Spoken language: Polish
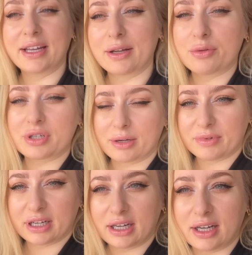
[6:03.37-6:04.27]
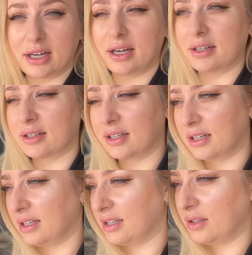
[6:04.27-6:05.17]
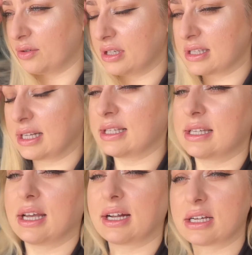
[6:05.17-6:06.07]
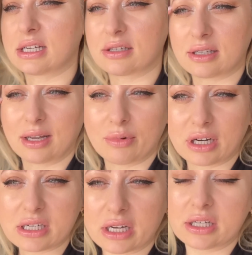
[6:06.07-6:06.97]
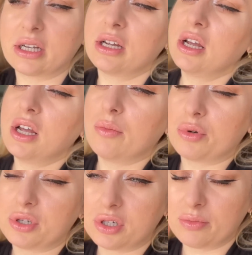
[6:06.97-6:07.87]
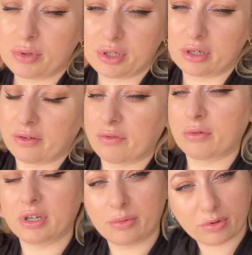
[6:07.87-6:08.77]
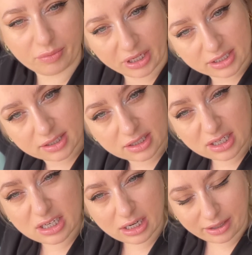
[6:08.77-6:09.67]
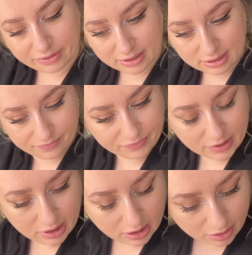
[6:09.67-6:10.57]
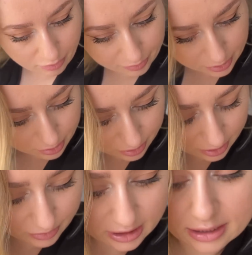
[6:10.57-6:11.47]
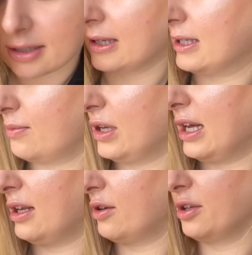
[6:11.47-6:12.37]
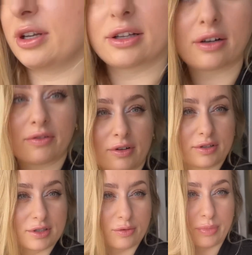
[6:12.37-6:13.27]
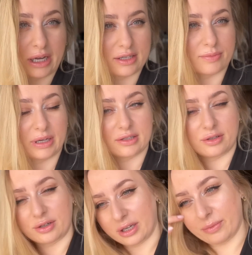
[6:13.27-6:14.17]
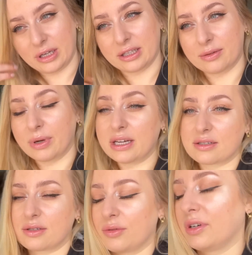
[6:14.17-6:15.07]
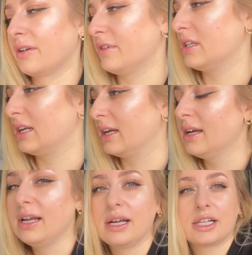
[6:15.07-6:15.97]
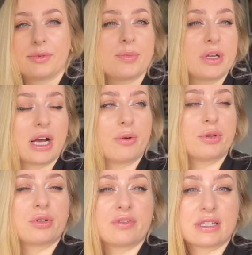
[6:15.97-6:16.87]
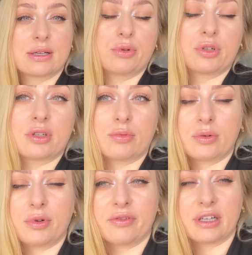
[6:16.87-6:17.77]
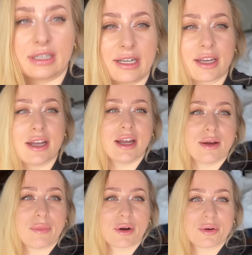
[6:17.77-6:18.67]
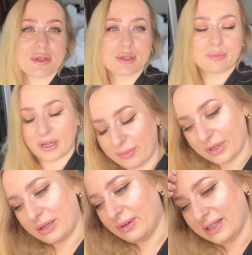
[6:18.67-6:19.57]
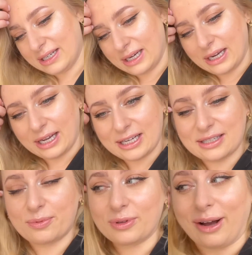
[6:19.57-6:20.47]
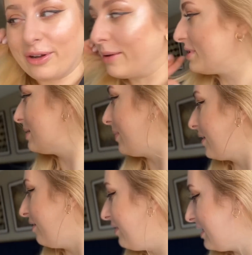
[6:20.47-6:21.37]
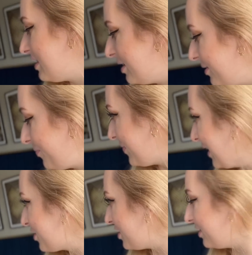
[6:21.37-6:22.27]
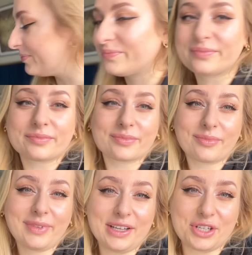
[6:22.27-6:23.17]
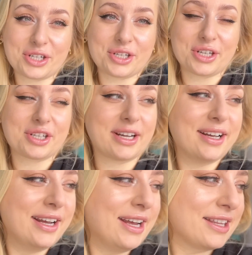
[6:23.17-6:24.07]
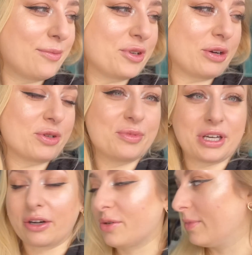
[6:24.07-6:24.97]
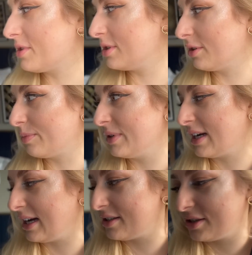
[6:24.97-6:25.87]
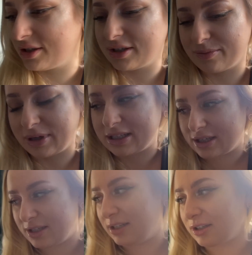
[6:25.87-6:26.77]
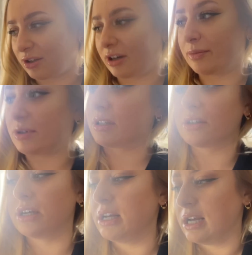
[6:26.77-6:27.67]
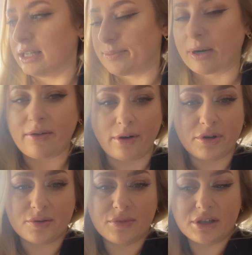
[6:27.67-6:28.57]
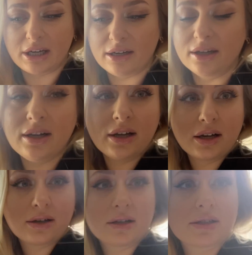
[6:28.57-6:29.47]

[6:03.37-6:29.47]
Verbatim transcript: ja ruszam na, e, już na stację, Kasia zostaje, bo Kasia jedzie późniejszym pociągiem, w ogóle nie było miejsc. Jest niedziela, więc po prostu tych miejsc jest mniej, no i dodatkowo są bardzo, bardzo drogie bilety, bardzo są drogie w niedzielę. Gdybyśmy jechały jutro, wracały jutro, to byłoby o wiele taniej. Pokój super był, e, udało nam się spakować, także cieszę się, że nie musiałyśmy się jakoś mocno dopychać, czy brać jakichś innych toreb, czy coś. Spakowałyśmy się. No i